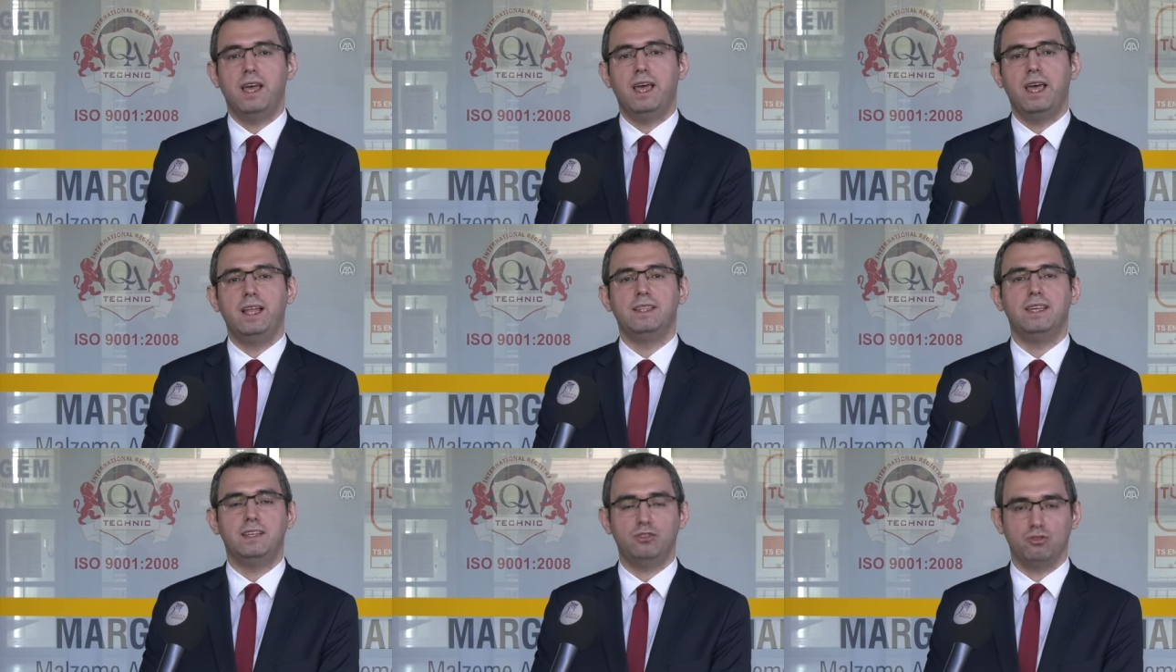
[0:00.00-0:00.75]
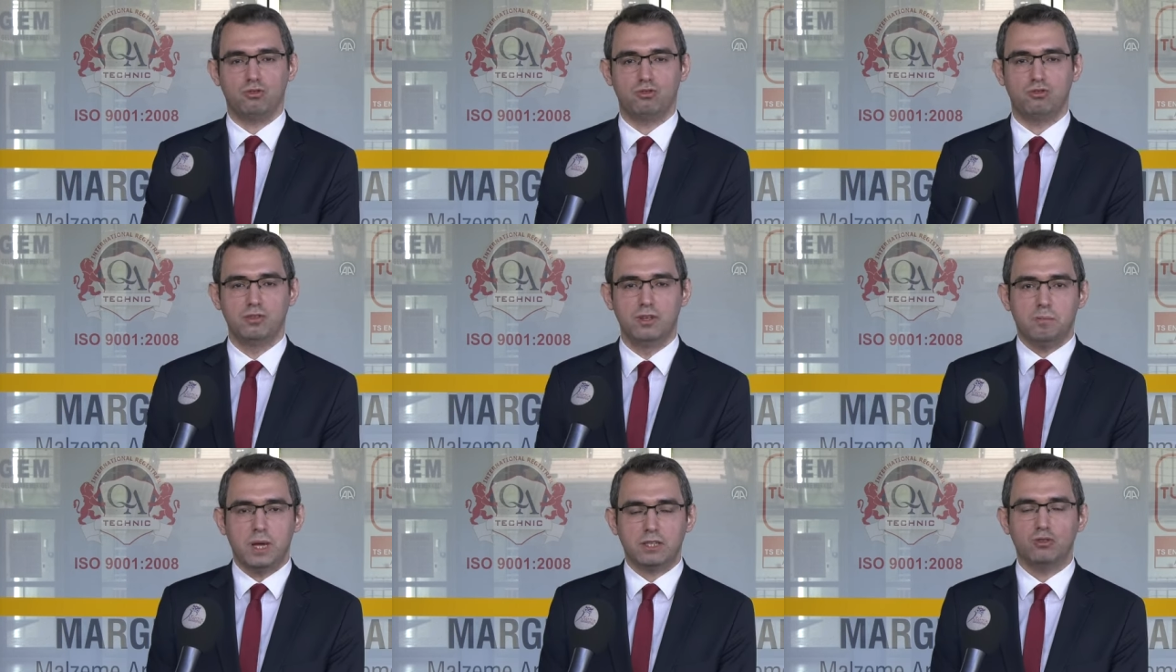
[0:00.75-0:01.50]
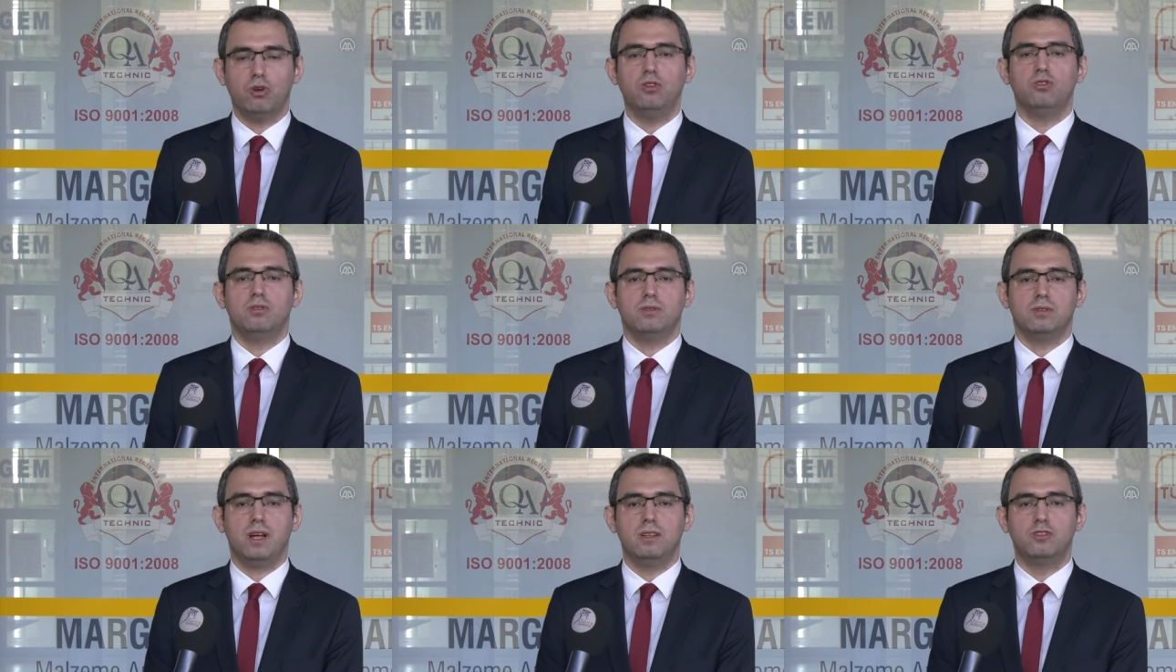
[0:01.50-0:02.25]
elde ediyoruz.
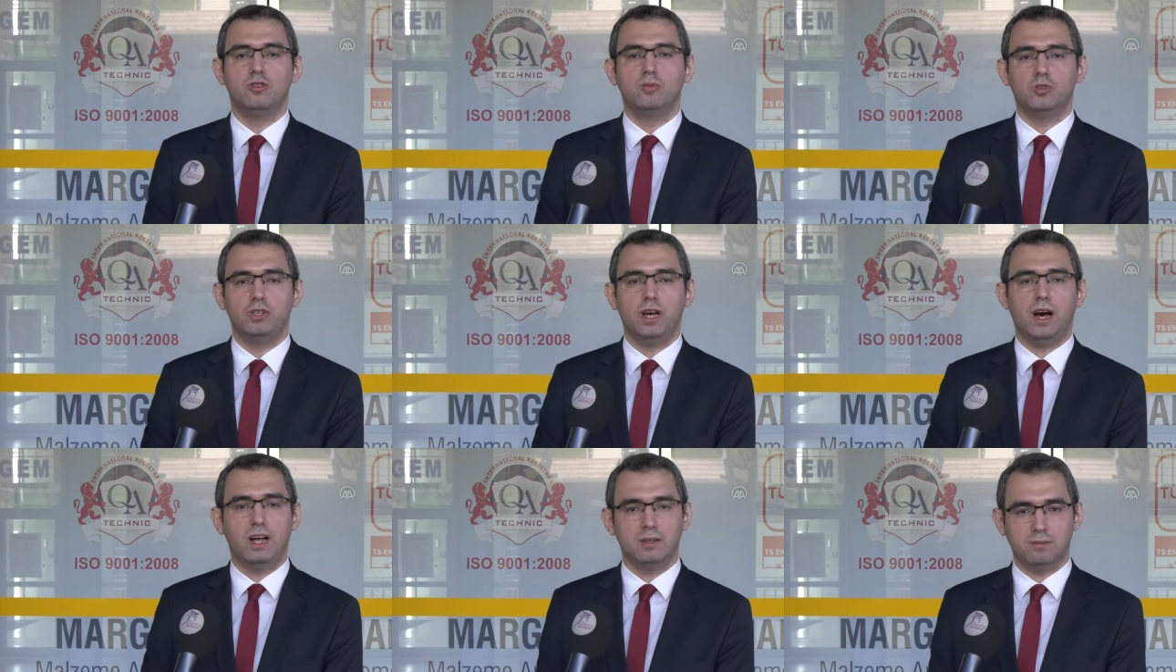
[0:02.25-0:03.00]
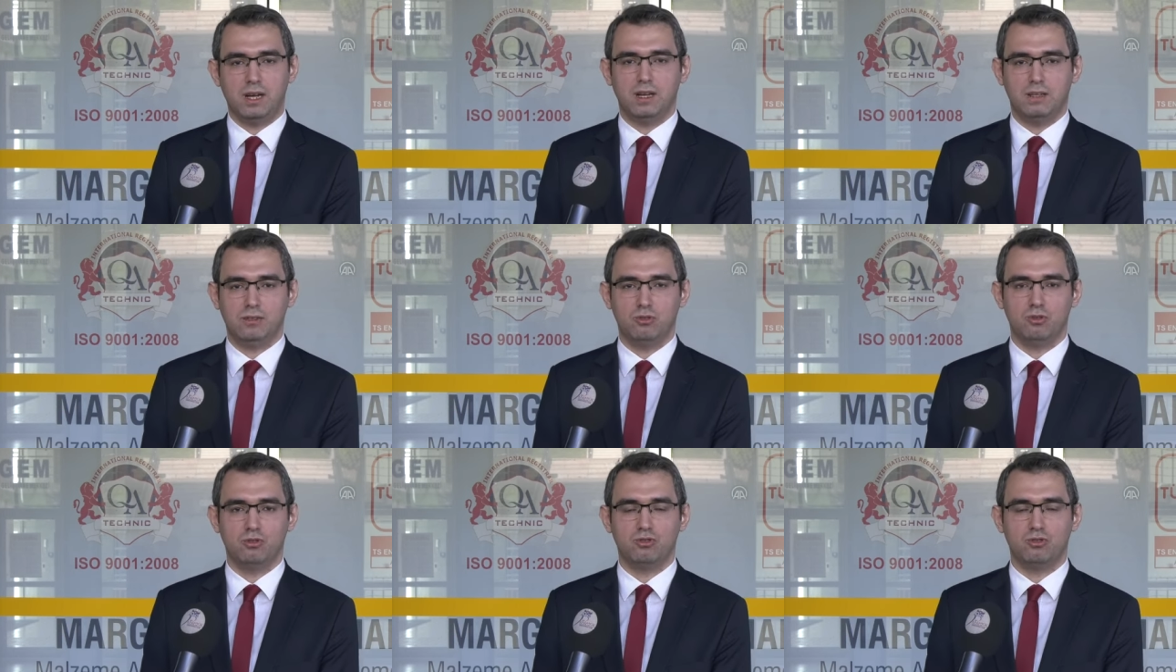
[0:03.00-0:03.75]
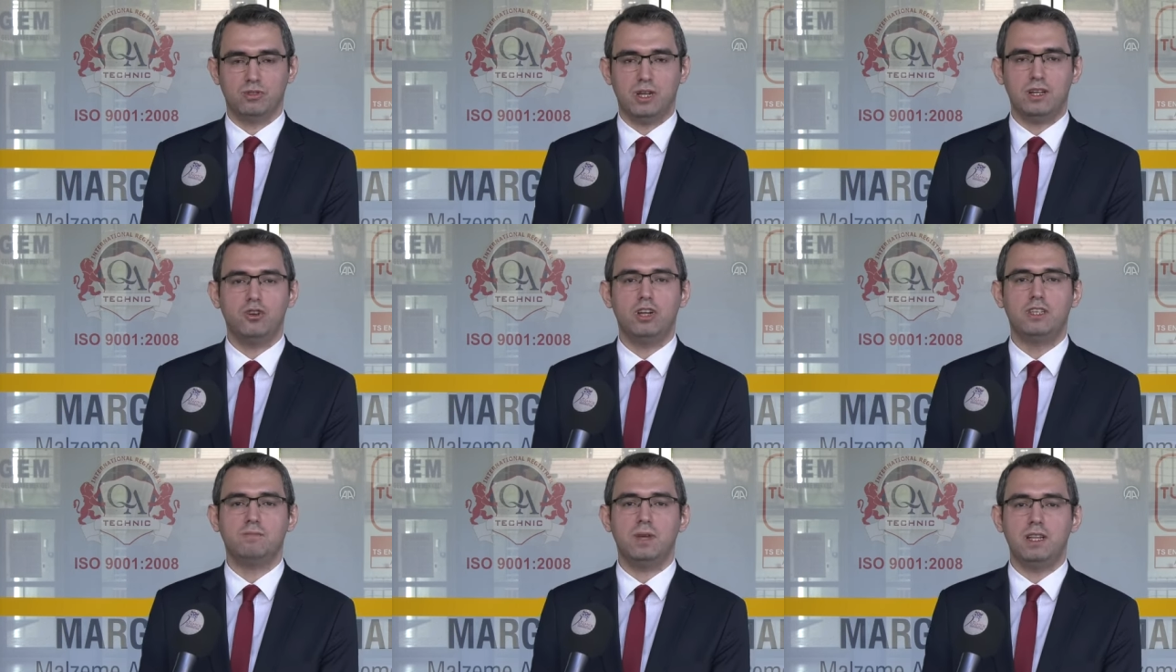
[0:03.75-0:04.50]
Betondan numune alma konusunda
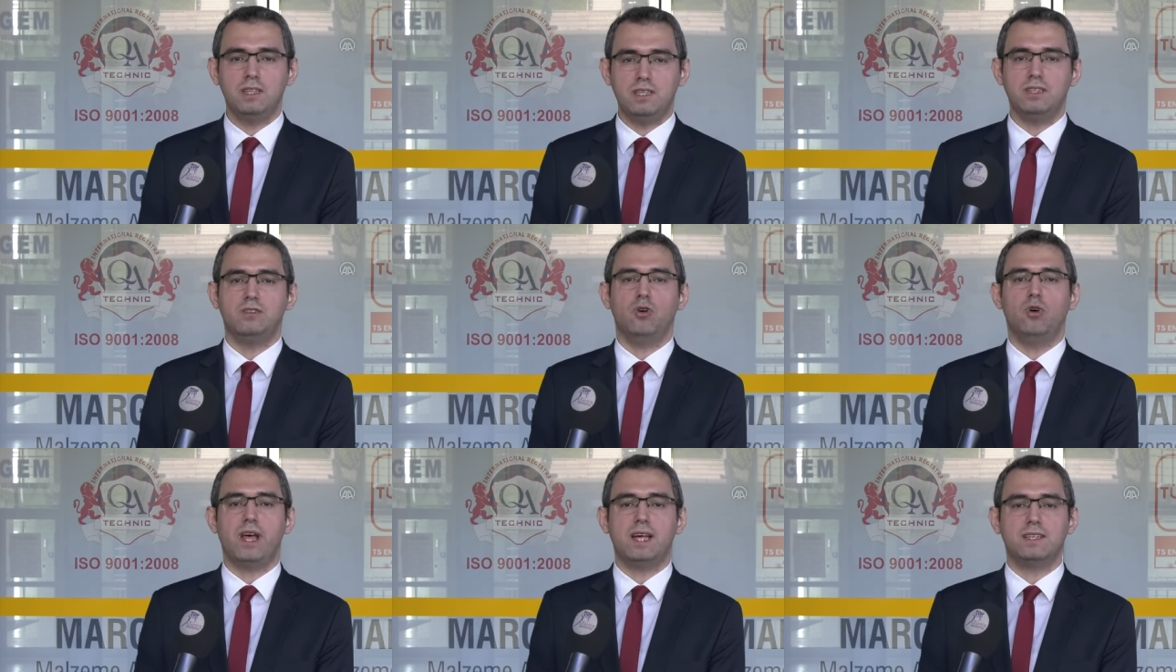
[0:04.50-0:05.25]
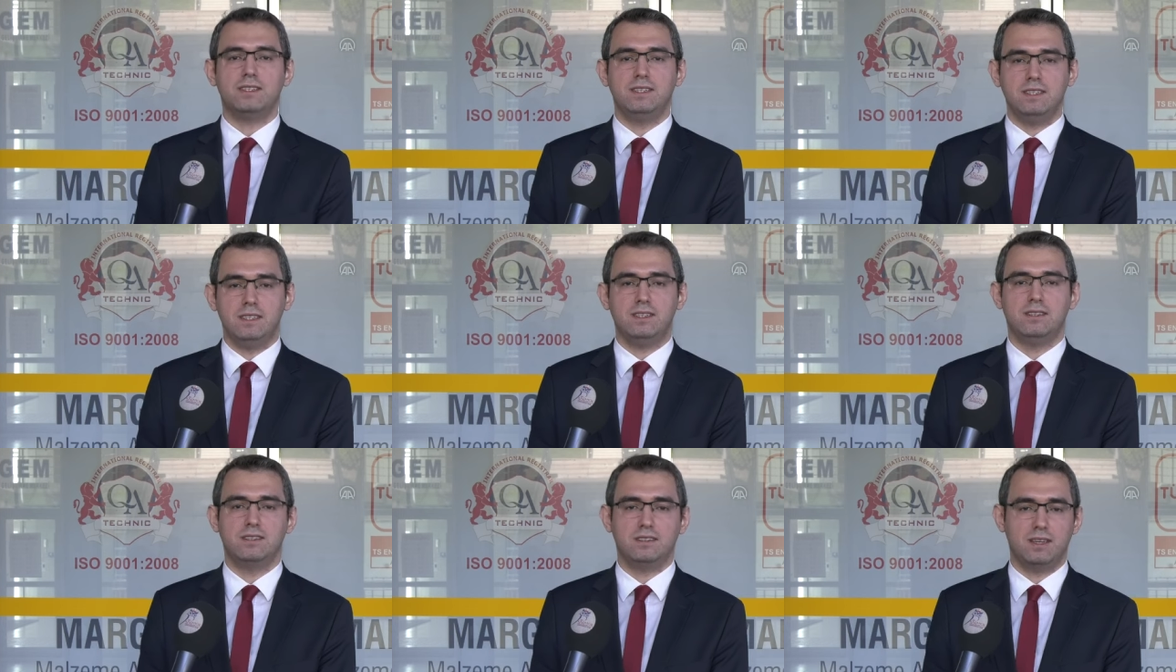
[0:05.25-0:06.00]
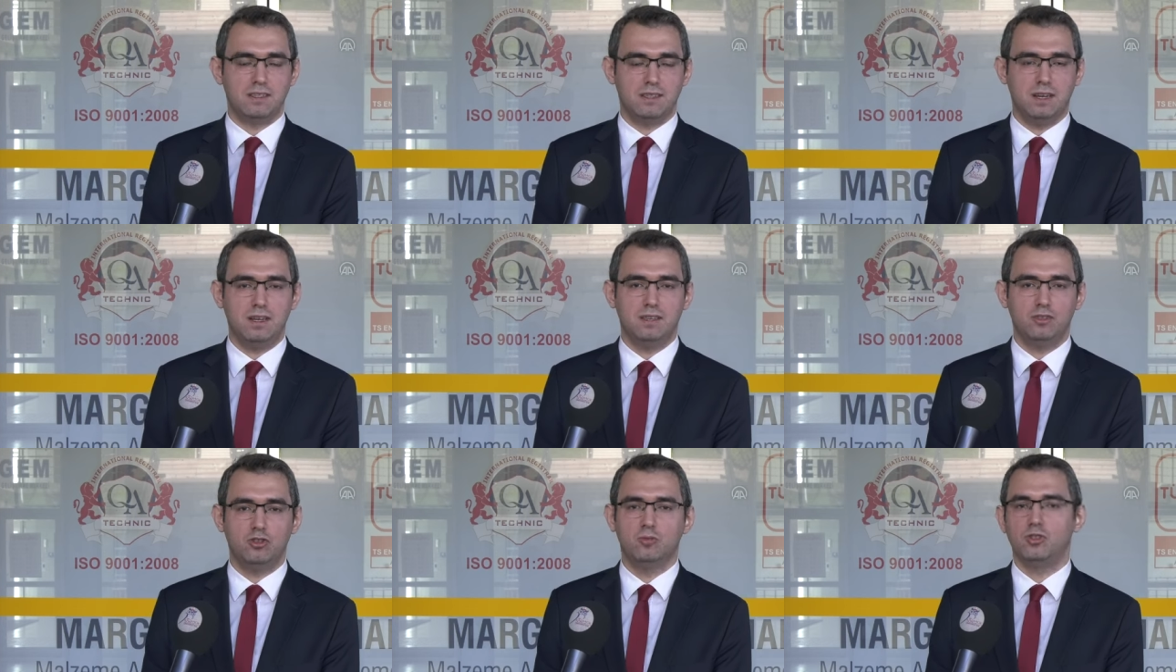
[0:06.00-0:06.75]
yönetmeliğin önerdiği sayıda
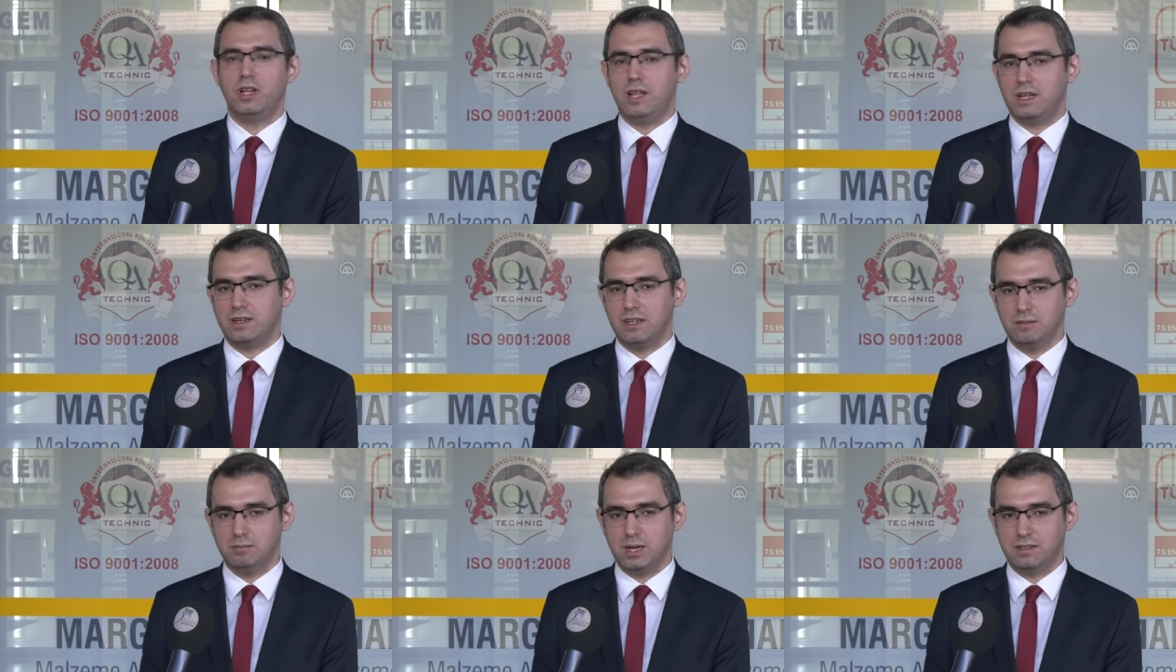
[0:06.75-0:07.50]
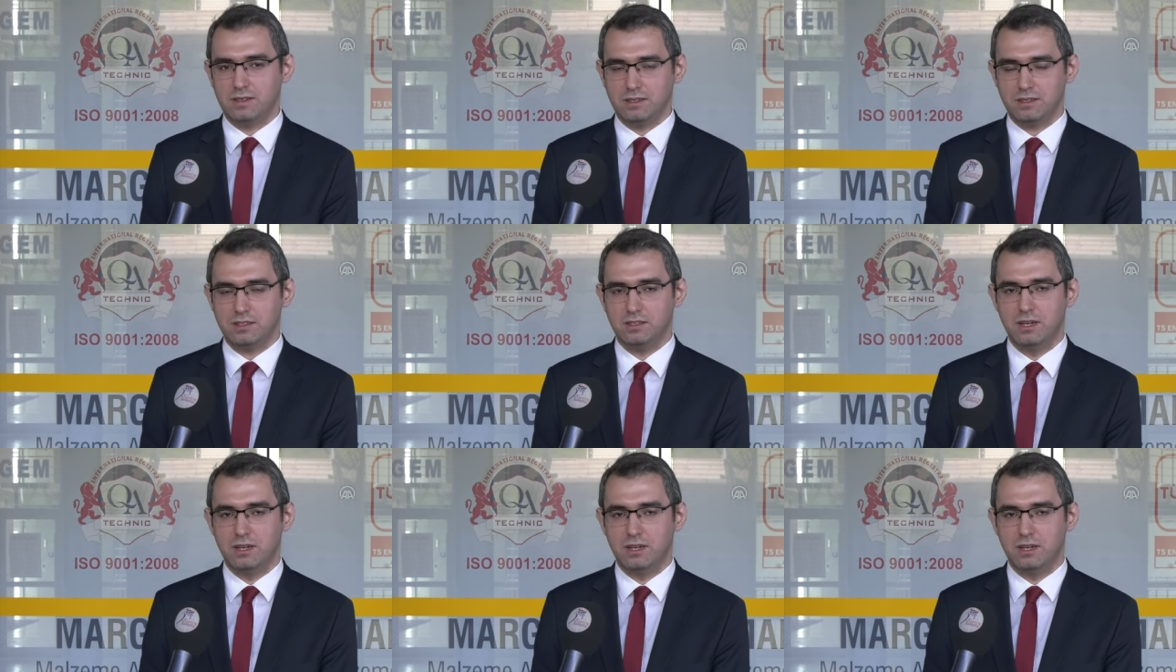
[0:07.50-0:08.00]
numuneler alınmaktadır.